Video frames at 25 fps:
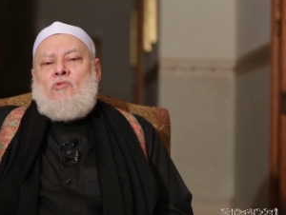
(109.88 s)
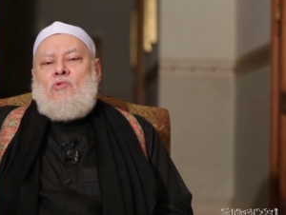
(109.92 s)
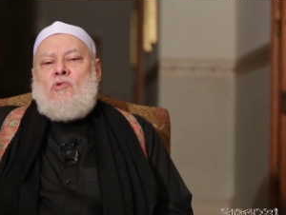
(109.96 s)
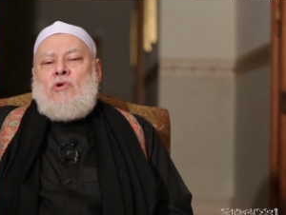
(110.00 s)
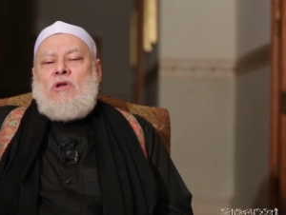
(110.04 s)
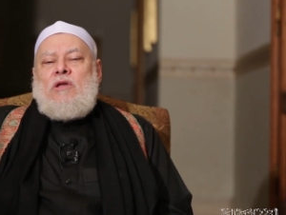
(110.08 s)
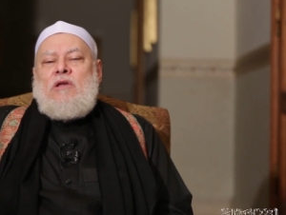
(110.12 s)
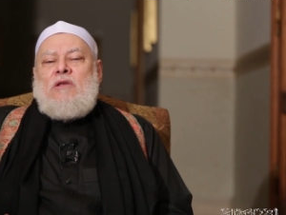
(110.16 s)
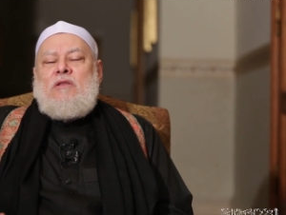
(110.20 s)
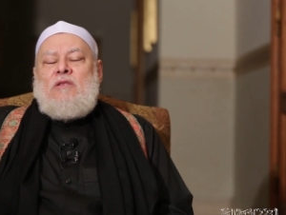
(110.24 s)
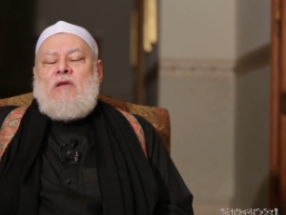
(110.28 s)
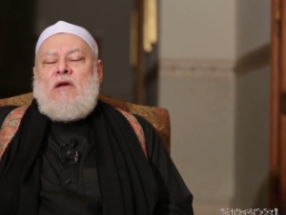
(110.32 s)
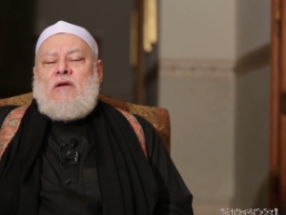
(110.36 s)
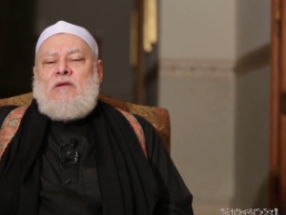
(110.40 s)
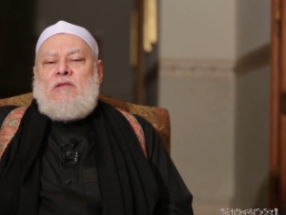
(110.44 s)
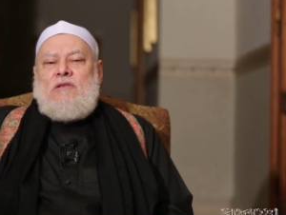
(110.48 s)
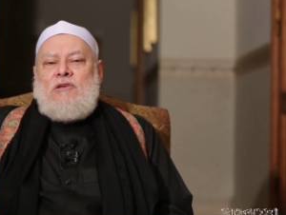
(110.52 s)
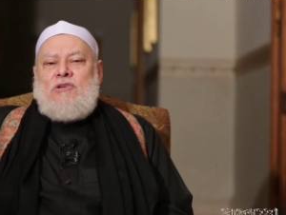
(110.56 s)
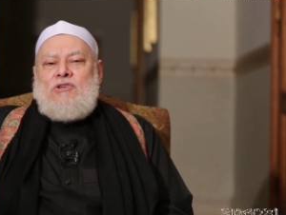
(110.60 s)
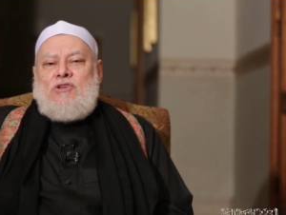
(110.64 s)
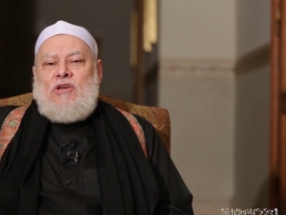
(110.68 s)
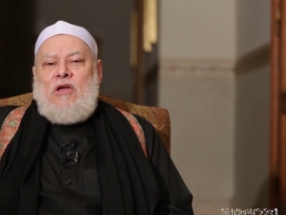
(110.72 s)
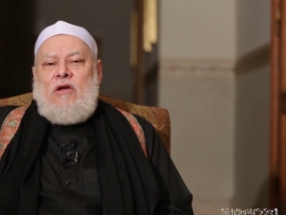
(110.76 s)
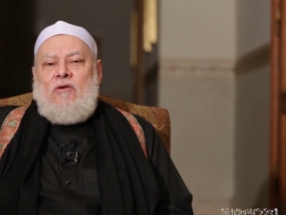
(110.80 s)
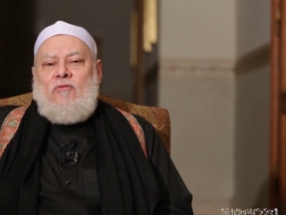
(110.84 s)
أعيد
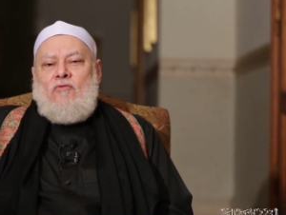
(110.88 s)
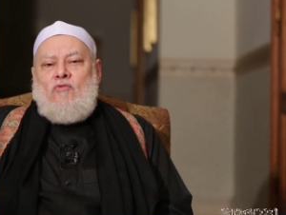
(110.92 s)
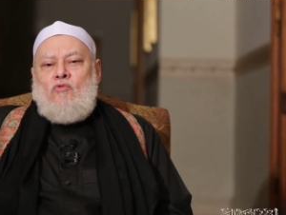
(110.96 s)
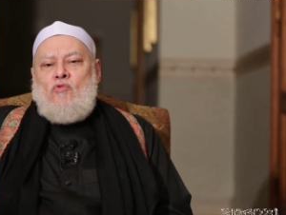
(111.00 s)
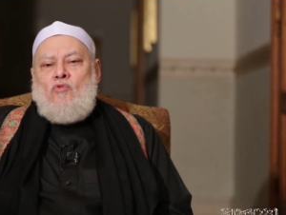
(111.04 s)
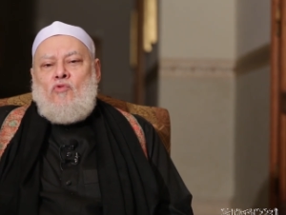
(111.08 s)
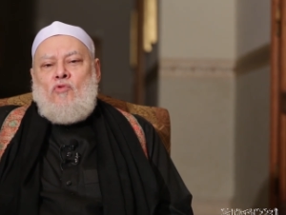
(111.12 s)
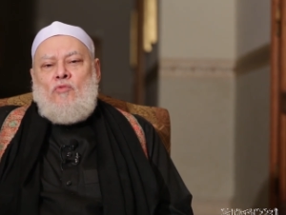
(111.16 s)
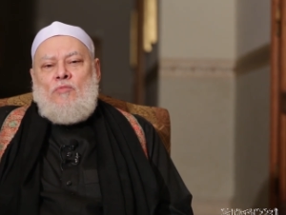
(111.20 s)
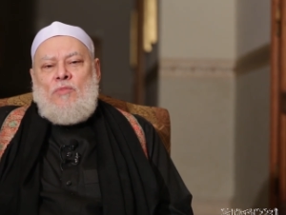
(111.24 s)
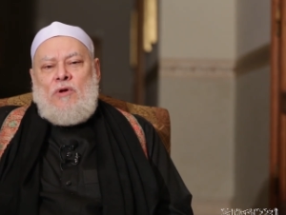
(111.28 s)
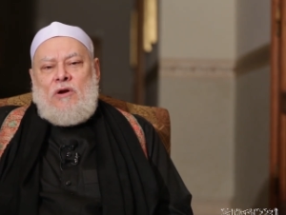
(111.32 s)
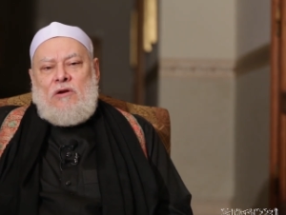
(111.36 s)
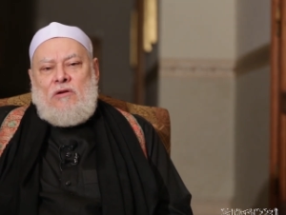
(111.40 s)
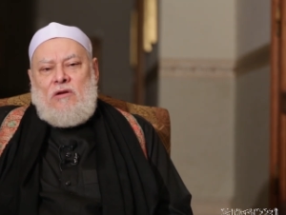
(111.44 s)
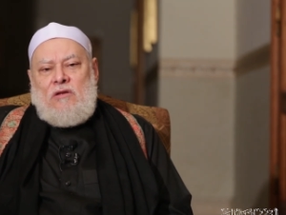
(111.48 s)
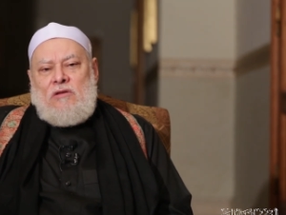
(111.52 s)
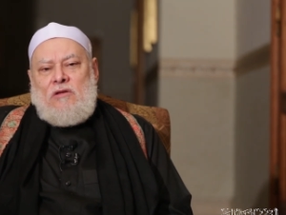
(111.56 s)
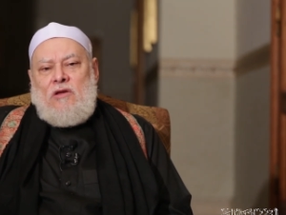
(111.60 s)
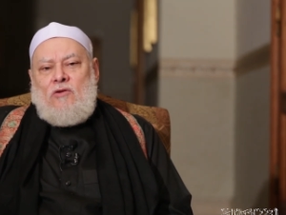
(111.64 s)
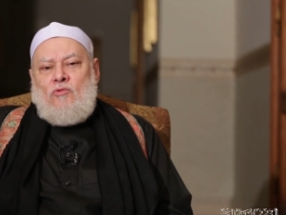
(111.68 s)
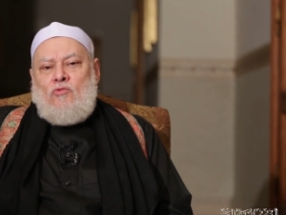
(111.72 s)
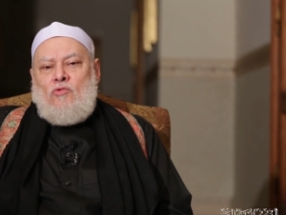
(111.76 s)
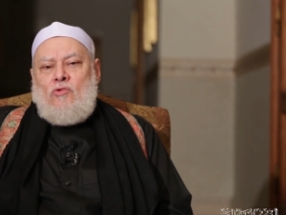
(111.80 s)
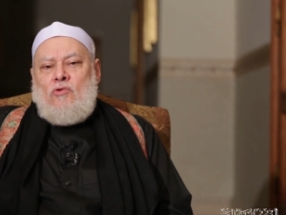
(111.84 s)
اكتشافه
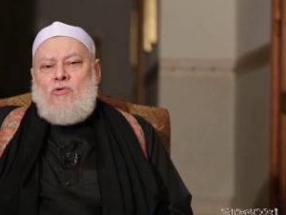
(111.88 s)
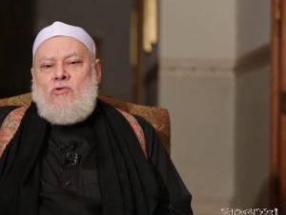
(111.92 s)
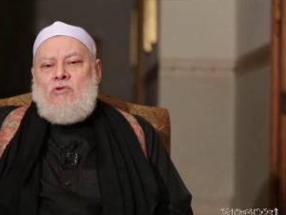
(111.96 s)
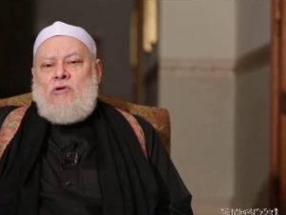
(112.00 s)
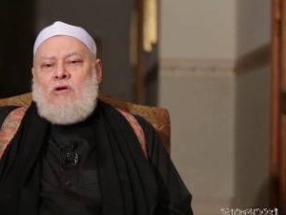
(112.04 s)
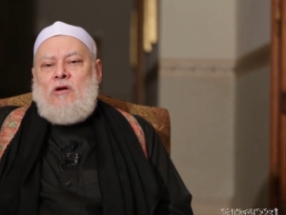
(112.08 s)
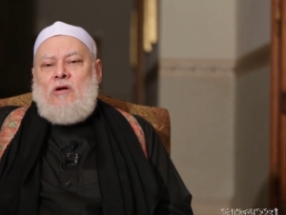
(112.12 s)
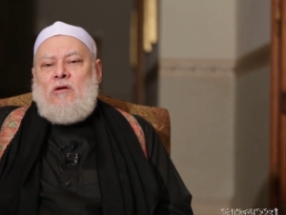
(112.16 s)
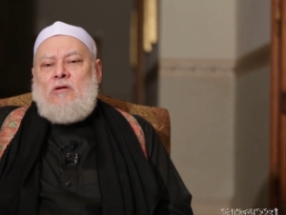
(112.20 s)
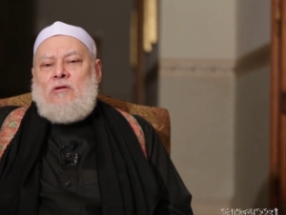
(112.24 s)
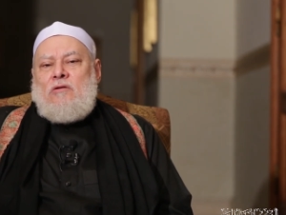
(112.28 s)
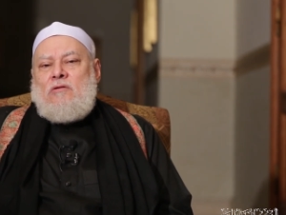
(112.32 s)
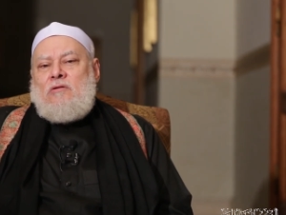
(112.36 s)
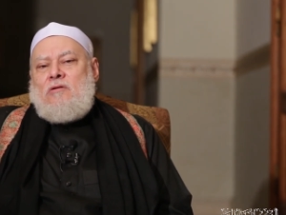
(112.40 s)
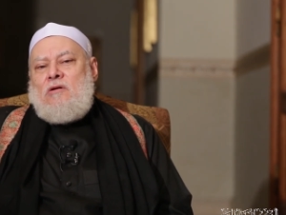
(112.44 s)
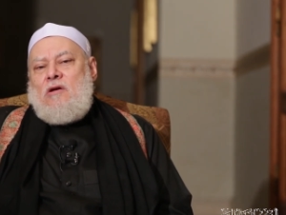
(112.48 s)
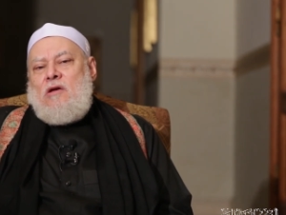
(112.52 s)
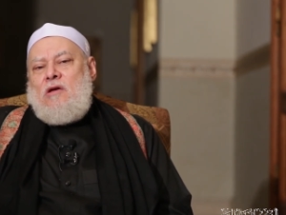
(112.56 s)
مرة أخرى